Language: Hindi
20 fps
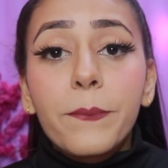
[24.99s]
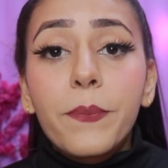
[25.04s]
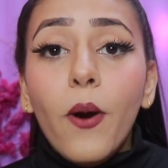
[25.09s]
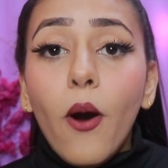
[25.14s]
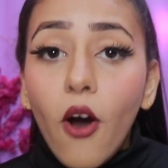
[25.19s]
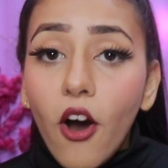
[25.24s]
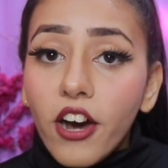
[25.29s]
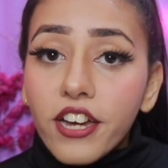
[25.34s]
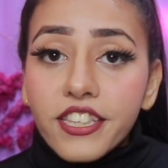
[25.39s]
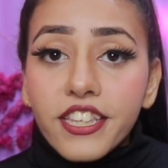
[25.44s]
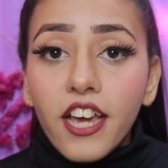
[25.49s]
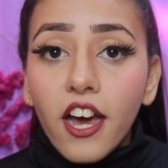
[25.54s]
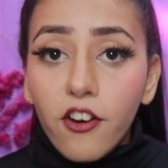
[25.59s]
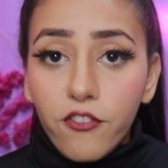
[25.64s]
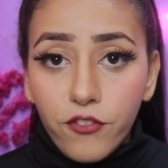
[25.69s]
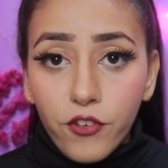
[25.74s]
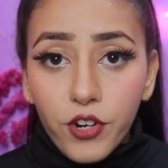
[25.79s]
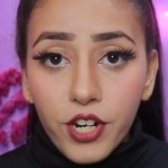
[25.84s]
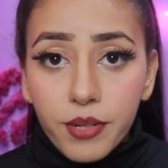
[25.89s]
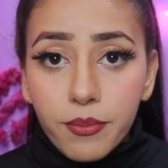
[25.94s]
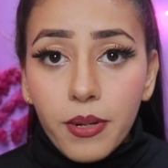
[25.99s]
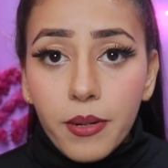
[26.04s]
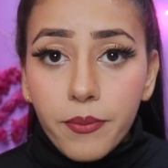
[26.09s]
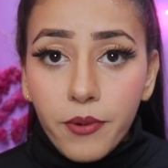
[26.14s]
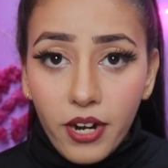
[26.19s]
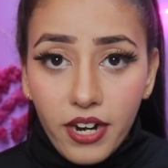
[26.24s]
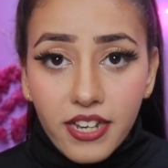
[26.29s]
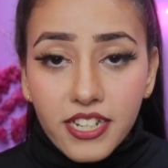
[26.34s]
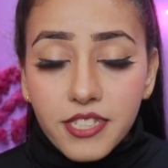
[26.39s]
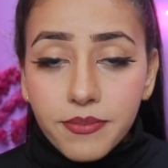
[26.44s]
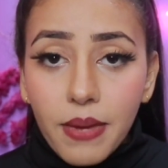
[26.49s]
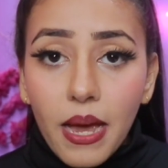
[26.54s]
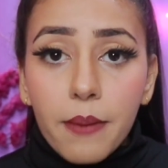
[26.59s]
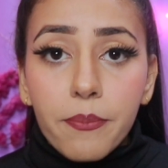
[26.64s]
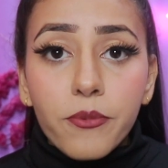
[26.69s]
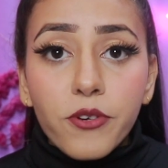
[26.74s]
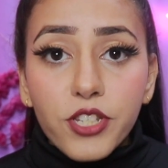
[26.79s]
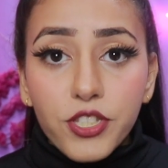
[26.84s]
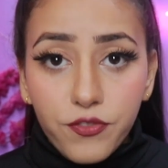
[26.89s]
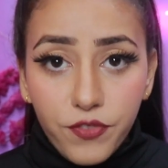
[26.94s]
बहुत ही अफोर्डेबल प्रोडक्ट्स मैं
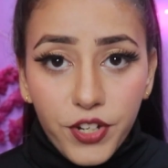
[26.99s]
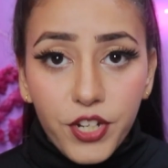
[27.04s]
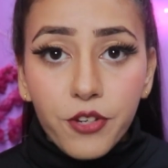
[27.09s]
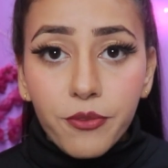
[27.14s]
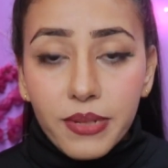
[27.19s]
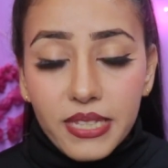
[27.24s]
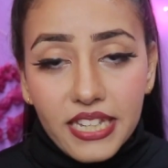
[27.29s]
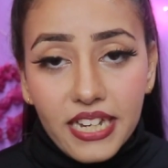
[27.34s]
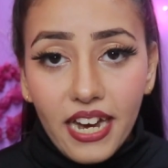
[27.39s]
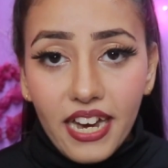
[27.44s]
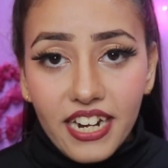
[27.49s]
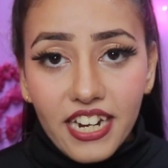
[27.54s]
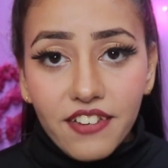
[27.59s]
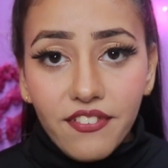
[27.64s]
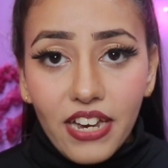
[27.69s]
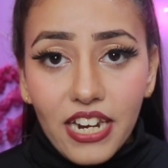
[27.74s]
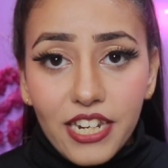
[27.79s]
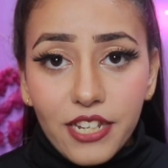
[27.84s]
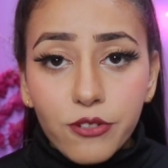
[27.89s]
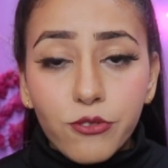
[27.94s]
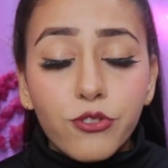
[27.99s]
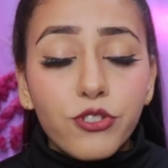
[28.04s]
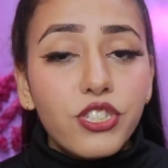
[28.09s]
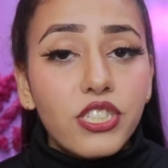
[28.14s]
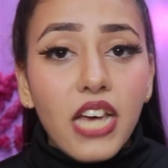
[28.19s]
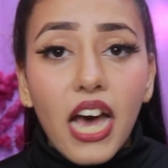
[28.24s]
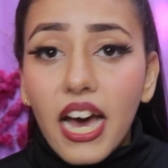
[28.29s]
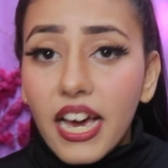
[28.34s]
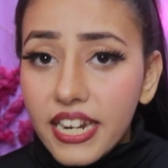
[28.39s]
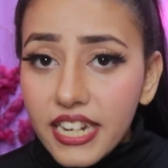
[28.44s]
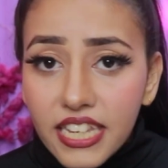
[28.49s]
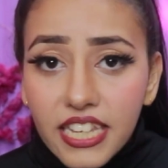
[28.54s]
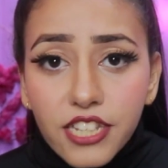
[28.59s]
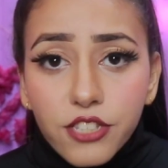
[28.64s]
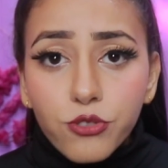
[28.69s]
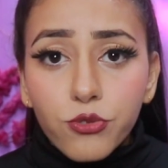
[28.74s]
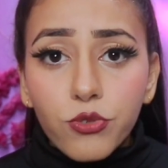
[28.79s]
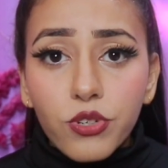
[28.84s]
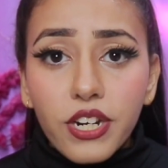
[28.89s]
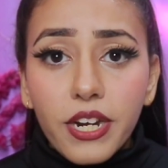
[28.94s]
आपको इस वीडियो में दिखाने वाली हूँ सारी
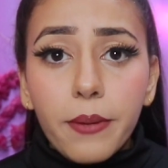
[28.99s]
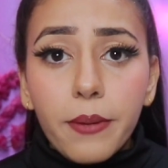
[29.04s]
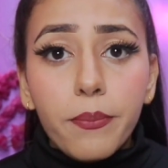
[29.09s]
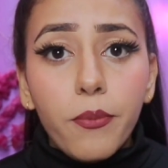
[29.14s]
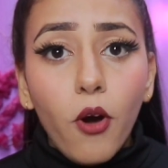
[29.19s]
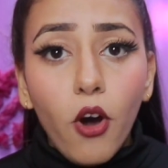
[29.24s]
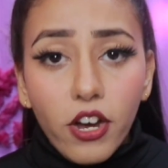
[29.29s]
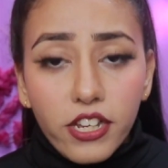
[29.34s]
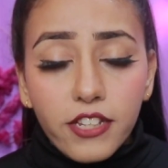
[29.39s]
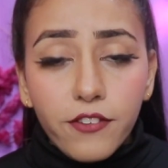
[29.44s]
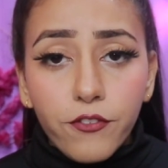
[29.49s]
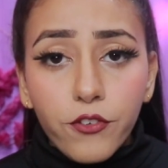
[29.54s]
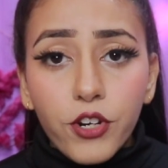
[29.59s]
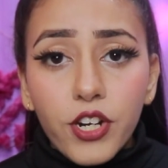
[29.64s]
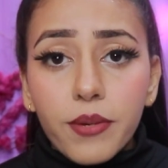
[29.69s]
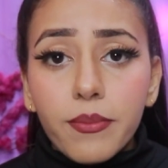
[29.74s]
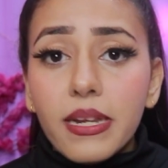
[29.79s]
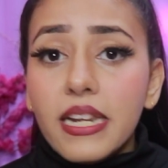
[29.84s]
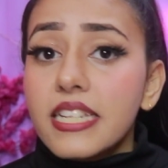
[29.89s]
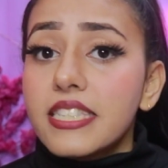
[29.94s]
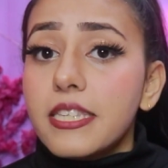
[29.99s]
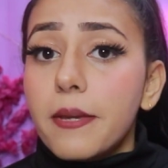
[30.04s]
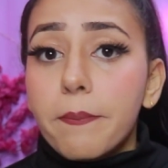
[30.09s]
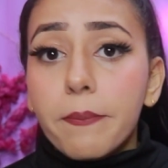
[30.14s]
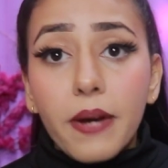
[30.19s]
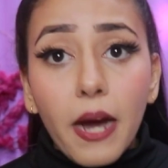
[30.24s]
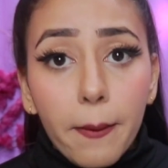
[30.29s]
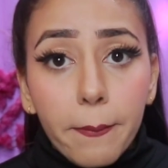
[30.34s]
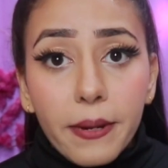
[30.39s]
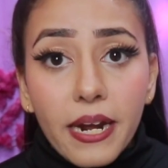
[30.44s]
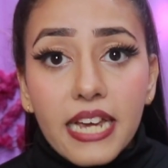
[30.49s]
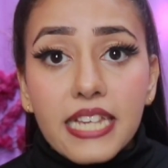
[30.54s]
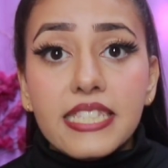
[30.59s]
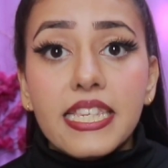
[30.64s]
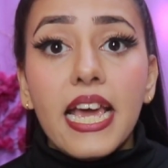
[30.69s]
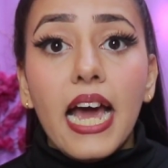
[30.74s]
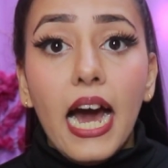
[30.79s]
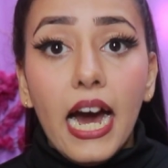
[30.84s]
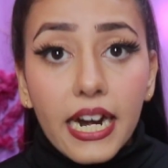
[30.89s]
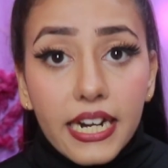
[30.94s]
ही ज्वेलरी बहुत अफोर्डेबल है सबका प्राइस
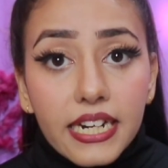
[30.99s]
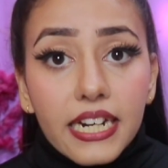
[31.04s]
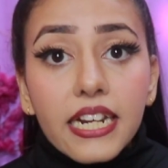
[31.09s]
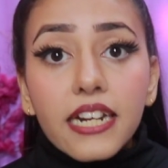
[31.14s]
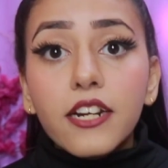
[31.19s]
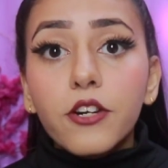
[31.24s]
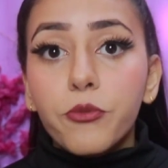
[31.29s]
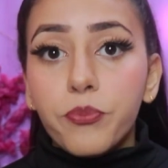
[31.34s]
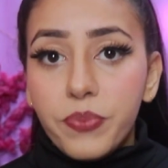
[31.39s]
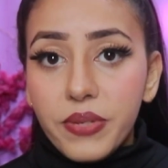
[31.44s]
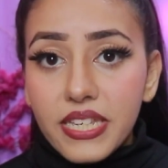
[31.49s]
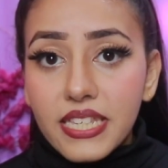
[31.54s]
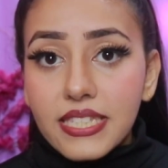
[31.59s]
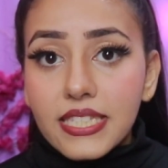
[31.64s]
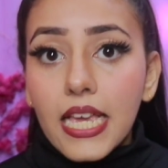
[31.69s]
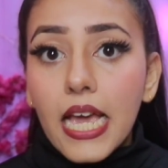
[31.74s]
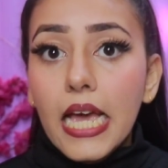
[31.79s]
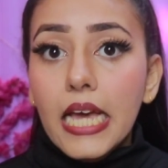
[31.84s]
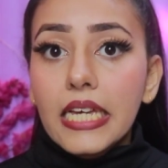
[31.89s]
है अंडर रुपीज़